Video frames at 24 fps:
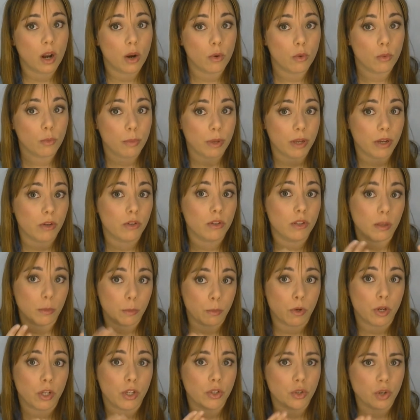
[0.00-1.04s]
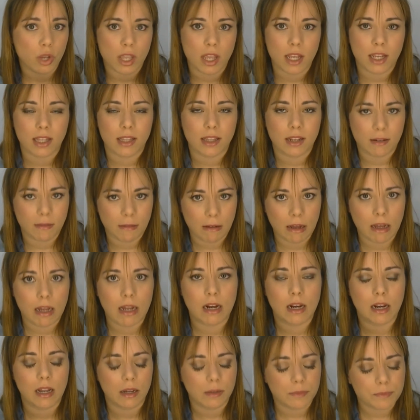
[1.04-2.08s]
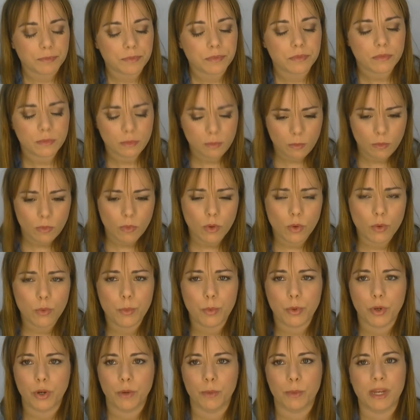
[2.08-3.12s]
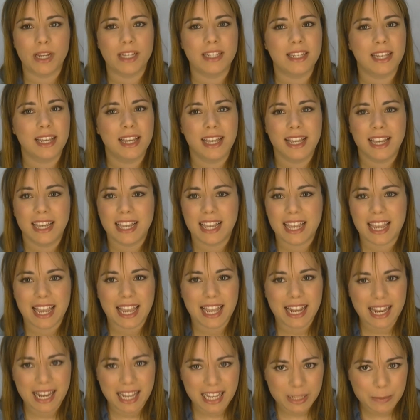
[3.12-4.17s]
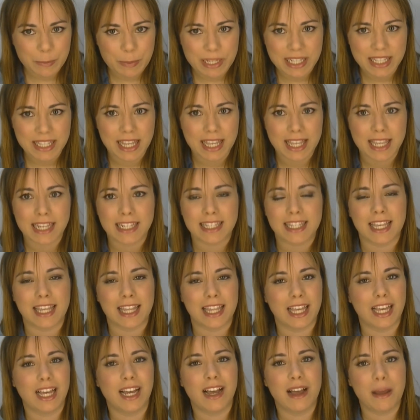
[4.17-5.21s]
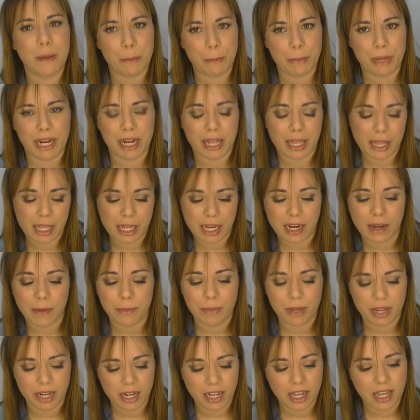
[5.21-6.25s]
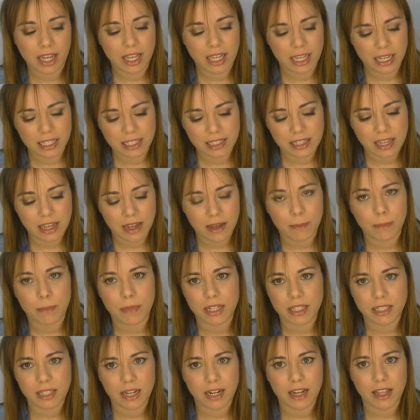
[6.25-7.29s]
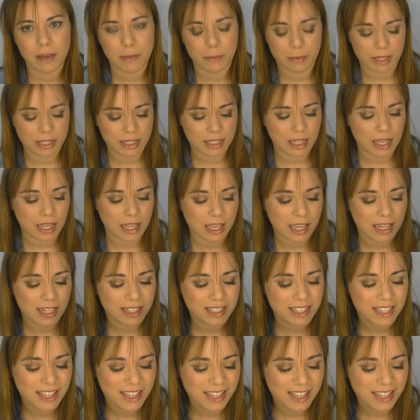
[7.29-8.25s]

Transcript: algún pegote y por eso haya que trabajarla un poco más, las pestañas que deja merece la pena esta máscara de pestañas.